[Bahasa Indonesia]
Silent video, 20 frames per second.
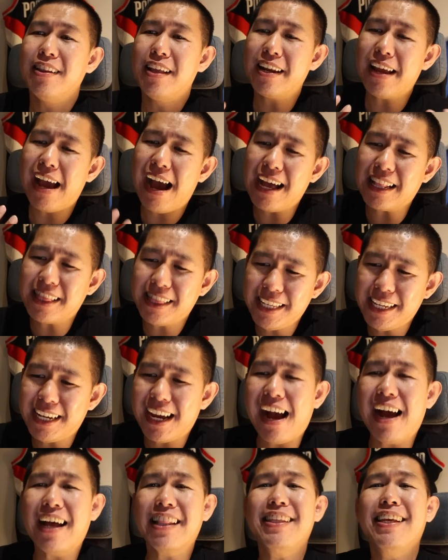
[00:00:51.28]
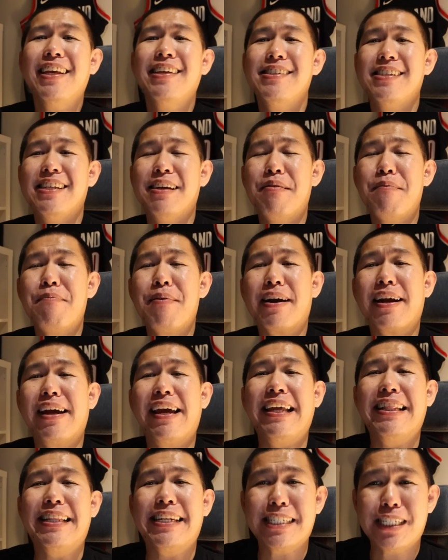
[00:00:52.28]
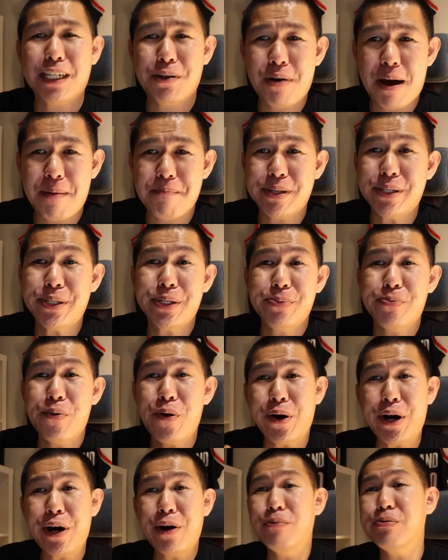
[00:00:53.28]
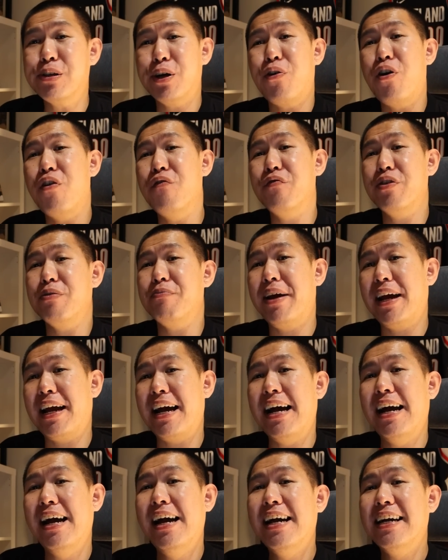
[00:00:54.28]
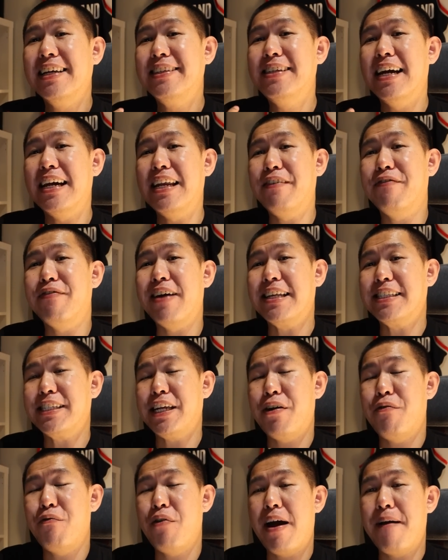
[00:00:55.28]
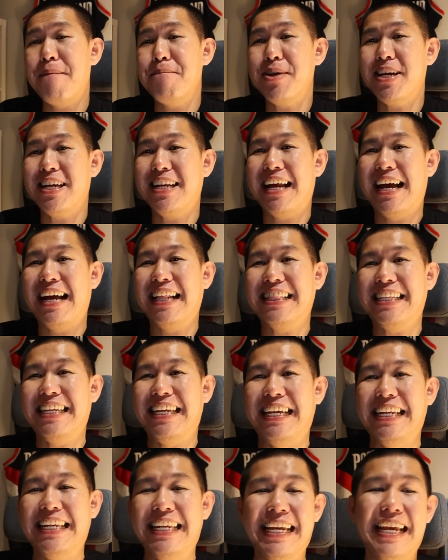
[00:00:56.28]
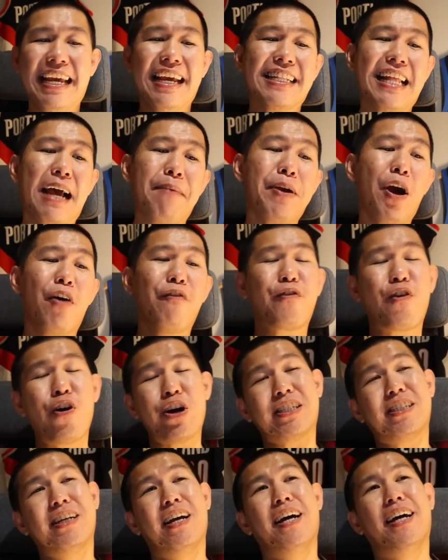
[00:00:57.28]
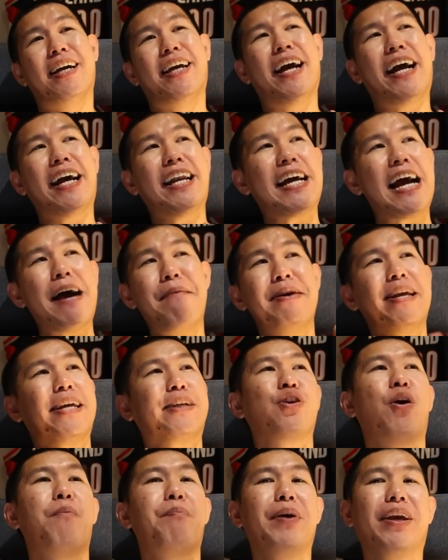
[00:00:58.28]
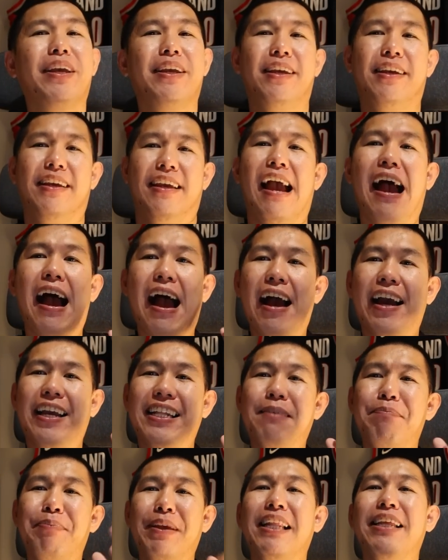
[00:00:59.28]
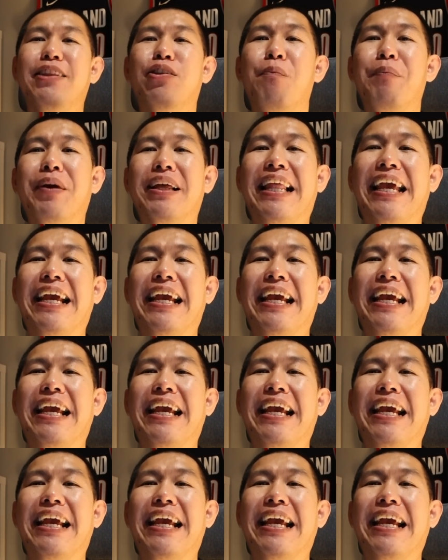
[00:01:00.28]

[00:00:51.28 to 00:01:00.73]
dari hati ke hati aja sih sama para haters ya Wemby. Semoga gue bisa convert mereka jadi fans fansnya Wemby nanti ini. Tapi of course ya karena nggak banyak topik ya kita pilih topik